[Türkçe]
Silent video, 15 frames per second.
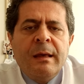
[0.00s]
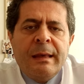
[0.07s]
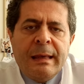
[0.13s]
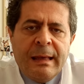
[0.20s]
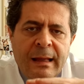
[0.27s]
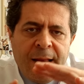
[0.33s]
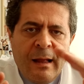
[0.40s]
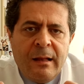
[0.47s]

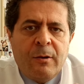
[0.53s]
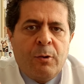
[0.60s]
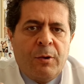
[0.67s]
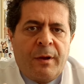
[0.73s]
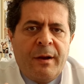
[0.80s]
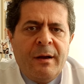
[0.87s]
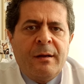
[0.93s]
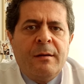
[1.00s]
Genel
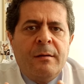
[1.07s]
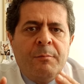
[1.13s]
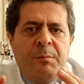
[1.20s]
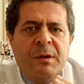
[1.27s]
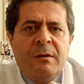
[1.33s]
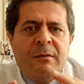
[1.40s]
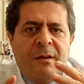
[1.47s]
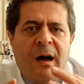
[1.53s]
olarak
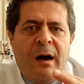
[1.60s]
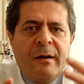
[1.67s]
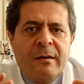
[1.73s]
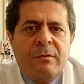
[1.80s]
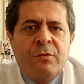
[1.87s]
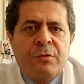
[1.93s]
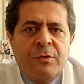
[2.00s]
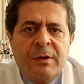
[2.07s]
bir
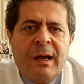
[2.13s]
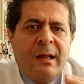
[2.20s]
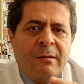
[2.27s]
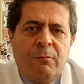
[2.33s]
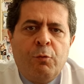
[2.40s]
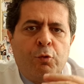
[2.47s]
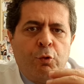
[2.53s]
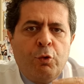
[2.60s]
tahriş yani
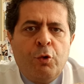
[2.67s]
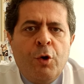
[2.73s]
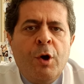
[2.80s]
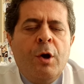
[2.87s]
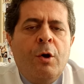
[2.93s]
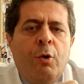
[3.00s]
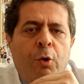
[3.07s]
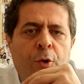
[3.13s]
vücut
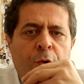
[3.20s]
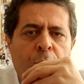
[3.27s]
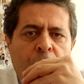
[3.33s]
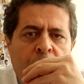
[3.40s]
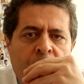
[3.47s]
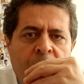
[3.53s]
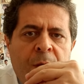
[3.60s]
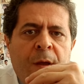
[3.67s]
onu
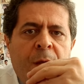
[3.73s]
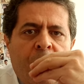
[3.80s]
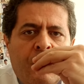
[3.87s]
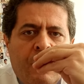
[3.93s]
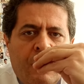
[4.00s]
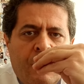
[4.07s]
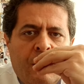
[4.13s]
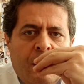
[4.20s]

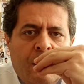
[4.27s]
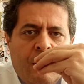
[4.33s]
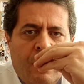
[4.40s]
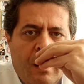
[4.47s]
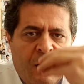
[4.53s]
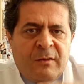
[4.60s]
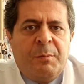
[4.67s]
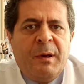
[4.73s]

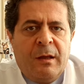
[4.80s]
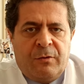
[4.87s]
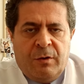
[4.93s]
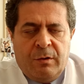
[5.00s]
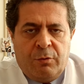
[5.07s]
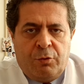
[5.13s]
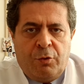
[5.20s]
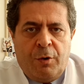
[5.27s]
atmaya
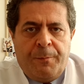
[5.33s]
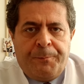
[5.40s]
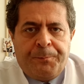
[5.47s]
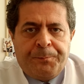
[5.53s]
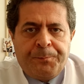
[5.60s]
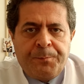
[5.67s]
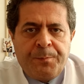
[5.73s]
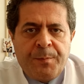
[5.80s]
çalışıyor.
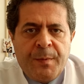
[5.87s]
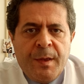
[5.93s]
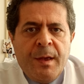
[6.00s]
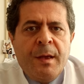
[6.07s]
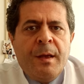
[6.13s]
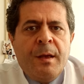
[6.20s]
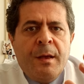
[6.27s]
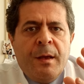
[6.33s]

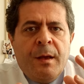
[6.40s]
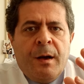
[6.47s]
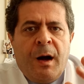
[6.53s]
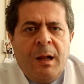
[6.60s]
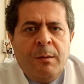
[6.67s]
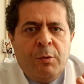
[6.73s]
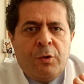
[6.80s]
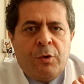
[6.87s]

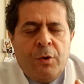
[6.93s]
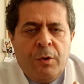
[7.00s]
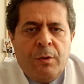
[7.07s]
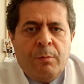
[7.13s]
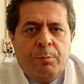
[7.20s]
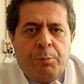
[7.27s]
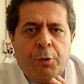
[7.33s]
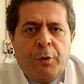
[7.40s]
Halbuki
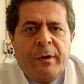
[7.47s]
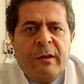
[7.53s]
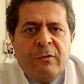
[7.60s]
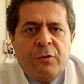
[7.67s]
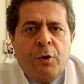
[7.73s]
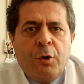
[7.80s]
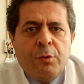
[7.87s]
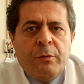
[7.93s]

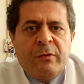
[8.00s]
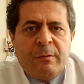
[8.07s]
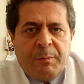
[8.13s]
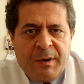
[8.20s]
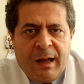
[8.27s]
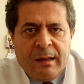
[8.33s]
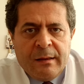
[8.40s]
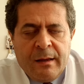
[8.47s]
progesteronlu
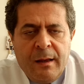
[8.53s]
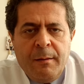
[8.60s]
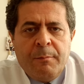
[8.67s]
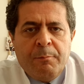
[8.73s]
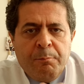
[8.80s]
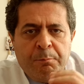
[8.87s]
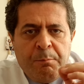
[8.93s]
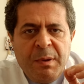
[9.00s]
spiralde
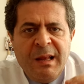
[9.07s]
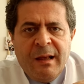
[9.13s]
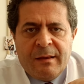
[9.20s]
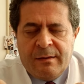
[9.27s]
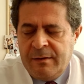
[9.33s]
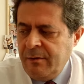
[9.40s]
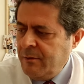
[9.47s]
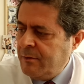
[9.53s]

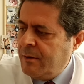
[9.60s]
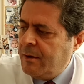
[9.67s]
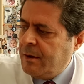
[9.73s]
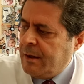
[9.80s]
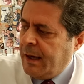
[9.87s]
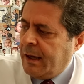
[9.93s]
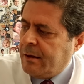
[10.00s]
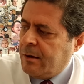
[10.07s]
bilakis
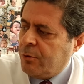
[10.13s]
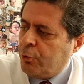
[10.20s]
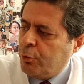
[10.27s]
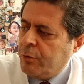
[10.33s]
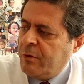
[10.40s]
yani şu